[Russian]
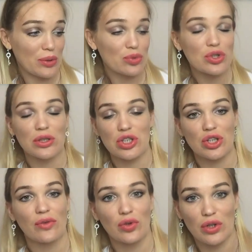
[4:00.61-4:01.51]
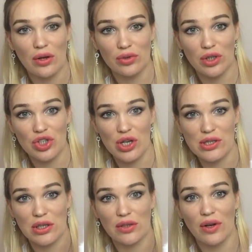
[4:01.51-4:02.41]
что я же говорю, да, вот на
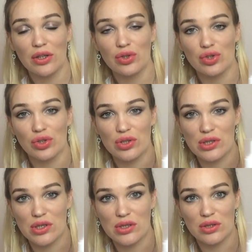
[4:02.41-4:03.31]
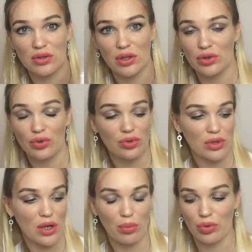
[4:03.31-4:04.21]
час, на два то, что здесь, оно
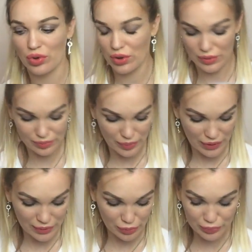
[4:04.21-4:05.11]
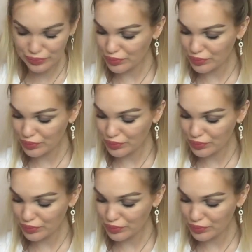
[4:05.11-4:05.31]
не работает, поэтому...